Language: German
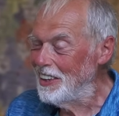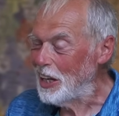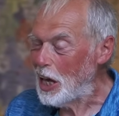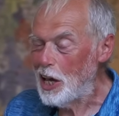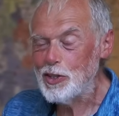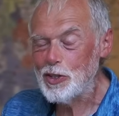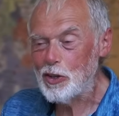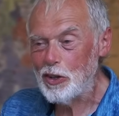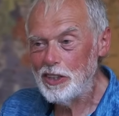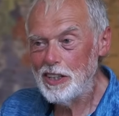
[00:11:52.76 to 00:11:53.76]
Der
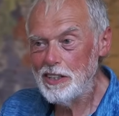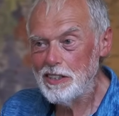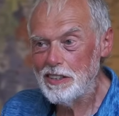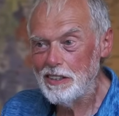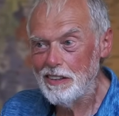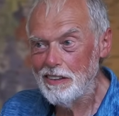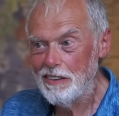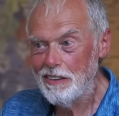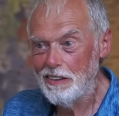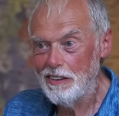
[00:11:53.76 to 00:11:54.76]
Geist Gottes
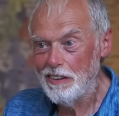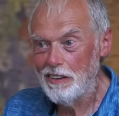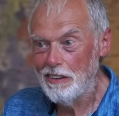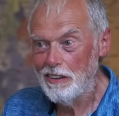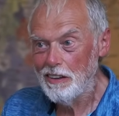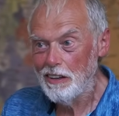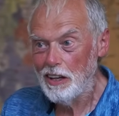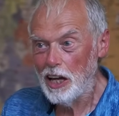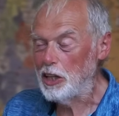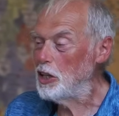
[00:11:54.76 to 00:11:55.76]

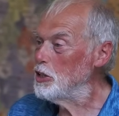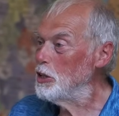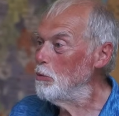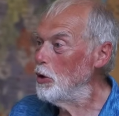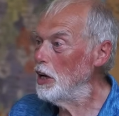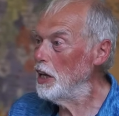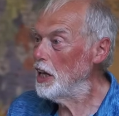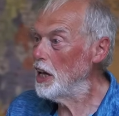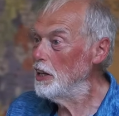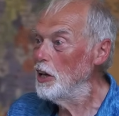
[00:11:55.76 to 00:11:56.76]
hat jetzt die
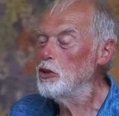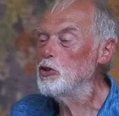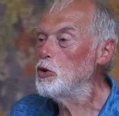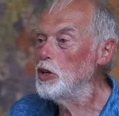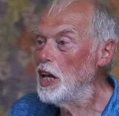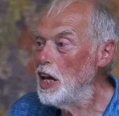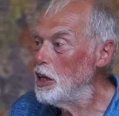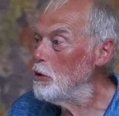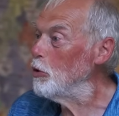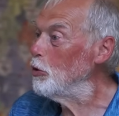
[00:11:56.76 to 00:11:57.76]
Möglichkeit, zu
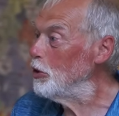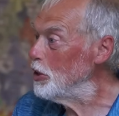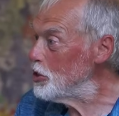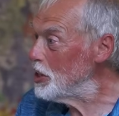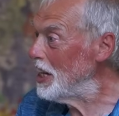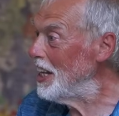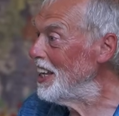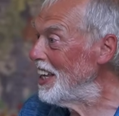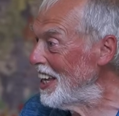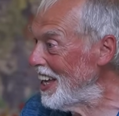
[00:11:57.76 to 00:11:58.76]
jedem
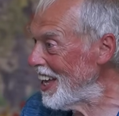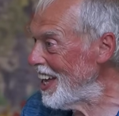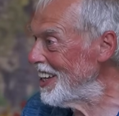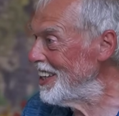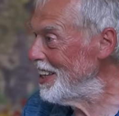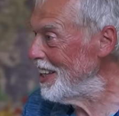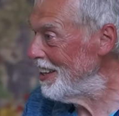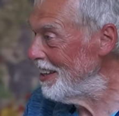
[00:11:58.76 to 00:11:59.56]
unterschiedlichen Charakter